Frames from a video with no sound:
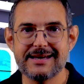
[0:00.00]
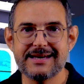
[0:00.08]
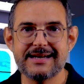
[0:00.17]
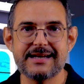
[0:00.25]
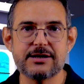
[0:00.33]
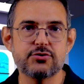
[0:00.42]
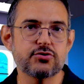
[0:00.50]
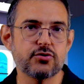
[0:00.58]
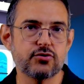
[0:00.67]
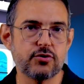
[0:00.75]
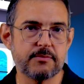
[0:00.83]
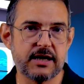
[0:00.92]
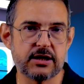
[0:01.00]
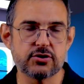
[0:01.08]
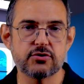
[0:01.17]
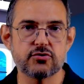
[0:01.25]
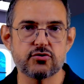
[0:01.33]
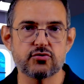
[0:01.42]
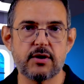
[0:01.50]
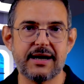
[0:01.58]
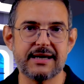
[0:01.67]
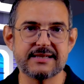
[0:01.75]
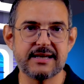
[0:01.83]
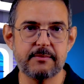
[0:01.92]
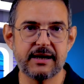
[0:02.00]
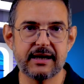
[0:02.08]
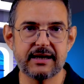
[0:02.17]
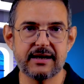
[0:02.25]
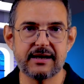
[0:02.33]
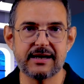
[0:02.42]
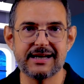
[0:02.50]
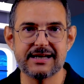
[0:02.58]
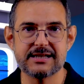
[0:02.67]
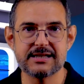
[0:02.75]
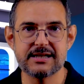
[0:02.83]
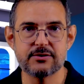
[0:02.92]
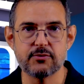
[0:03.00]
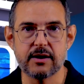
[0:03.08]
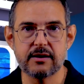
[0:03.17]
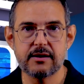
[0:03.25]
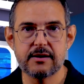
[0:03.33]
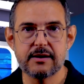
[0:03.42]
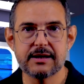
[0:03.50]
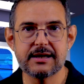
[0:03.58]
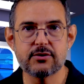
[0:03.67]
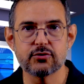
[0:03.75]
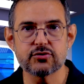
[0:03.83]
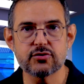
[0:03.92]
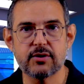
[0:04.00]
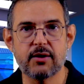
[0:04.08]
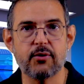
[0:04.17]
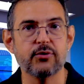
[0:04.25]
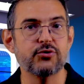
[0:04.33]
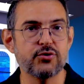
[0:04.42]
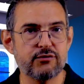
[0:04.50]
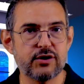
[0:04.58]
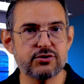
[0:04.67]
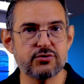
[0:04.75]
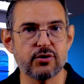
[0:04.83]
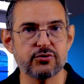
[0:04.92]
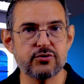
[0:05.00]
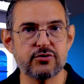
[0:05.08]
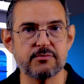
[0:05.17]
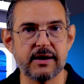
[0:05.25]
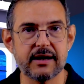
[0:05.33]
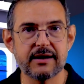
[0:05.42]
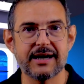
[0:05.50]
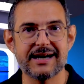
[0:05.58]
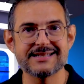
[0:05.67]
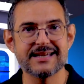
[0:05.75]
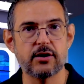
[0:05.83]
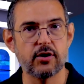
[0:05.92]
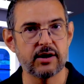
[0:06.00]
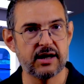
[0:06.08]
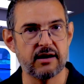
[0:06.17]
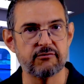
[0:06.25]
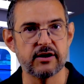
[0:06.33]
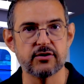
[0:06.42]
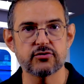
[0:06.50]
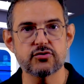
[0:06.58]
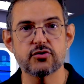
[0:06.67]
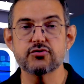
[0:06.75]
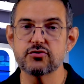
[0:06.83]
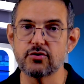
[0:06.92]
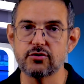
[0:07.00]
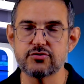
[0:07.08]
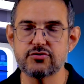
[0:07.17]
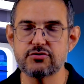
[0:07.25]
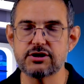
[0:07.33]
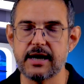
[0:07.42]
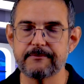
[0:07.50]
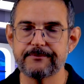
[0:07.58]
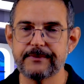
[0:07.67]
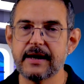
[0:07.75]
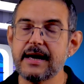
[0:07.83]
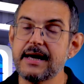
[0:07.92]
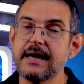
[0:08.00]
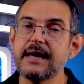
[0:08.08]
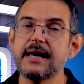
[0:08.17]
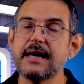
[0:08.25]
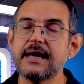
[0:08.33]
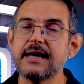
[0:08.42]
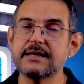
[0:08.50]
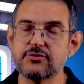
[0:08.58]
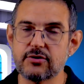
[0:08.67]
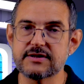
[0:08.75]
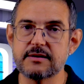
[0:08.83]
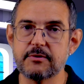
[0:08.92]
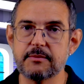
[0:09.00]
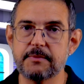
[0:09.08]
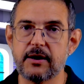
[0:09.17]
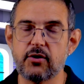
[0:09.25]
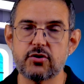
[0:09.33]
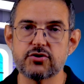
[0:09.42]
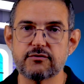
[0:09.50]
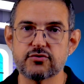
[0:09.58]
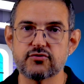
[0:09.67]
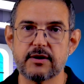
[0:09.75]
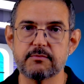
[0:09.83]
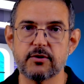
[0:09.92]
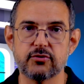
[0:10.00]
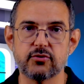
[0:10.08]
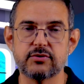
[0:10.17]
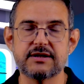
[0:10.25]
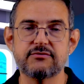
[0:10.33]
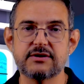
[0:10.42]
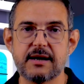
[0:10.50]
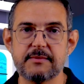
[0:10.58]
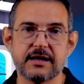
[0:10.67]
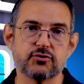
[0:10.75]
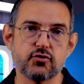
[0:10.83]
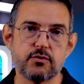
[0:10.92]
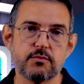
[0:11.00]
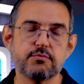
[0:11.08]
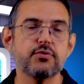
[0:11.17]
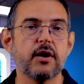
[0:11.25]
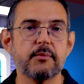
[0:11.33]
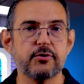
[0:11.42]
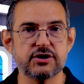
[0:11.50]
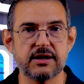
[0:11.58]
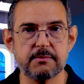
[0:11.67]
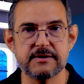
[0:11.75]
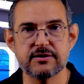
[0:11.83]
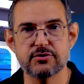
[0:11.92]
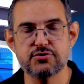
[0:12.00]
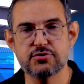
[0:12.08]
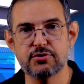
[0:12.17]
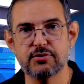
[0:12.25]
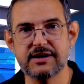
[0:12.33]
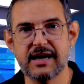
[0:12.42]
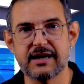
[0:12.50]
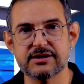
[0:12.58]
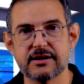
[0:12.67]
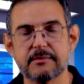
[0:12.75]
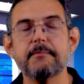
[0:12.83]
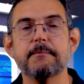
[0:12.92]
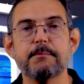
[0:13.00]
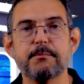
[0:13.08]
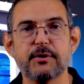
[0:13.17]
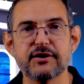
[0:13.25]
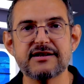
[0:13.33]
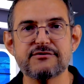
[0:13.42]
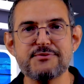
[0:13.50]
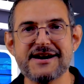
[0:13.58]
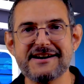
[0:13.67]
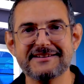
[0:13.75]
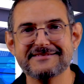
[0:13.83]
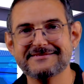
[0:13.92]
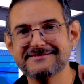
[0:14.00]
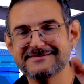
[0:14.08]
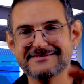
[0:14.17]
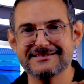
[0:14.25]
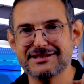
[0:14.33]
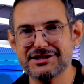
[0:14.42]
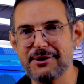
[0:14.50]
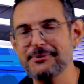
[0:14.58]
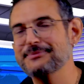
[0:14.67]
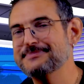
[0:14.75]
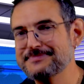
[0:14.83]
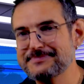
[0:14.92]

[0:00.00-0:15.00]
Il est juste dommage que ce soit les Américains et les Chinois qui construiront nos voitures de demain grâce à leur clairvoyance sur le sujet. Et sur ces bonnes paroles, je vous souhaite bonne route et vous dis à bientôt pour un prochain épisode du Choucroute Garage. Portez-vous bien. Ciao